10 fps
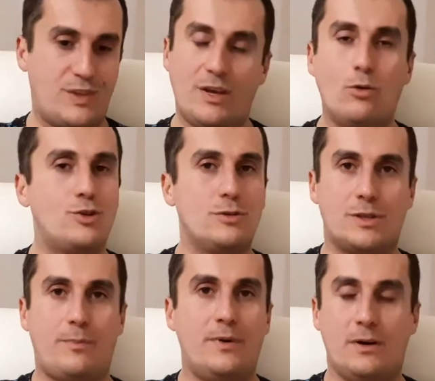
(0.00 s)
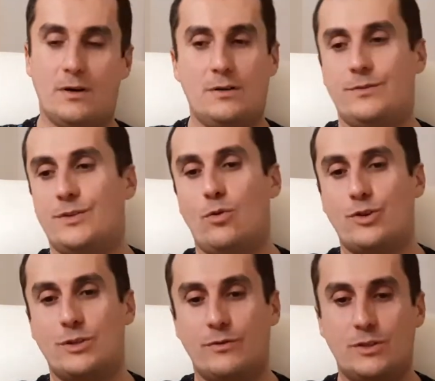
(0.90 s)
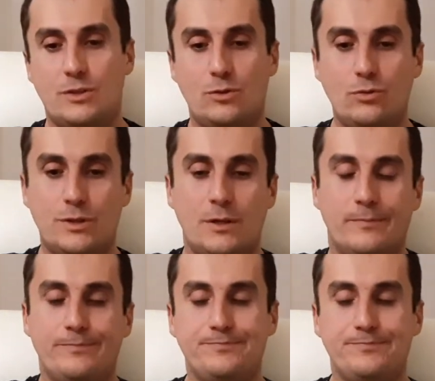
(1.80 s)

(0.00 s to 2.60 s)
я учился по, э, заочно в институте.